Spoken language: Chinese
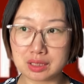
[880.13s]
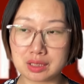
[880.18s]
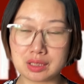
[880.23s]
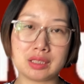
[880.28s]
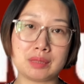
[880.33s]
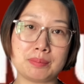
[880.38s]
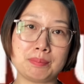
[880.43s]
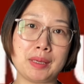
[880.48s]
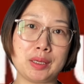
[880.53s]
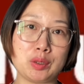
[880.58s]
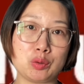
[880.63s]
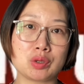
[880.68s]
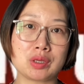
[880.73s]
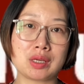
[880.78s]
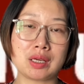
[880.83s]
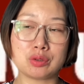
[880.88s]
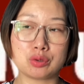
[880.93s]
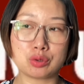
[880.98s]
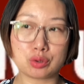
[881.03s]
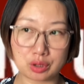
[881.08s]
美国，
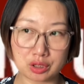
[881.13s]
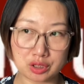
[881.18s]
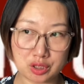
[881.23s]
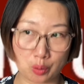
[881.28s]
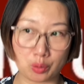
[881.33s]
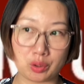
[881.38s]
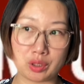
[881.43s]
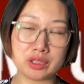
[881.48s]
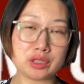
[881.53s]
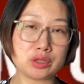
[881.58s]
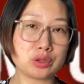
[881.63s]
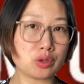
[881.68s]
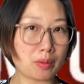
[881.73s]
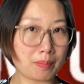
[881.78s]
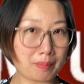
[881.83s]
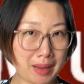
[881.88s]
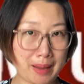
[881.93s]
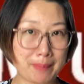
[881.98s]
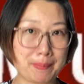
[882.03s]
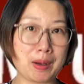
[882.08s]
就是有能力就要
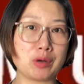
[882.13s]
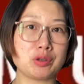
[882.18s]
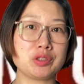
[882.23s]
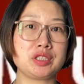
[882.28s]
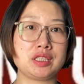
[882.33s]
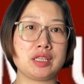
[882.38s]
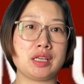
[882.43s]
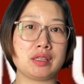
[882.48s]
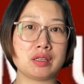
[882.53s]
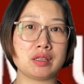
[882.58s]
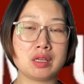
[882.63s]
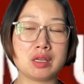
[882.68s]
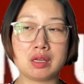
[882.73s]
买保险，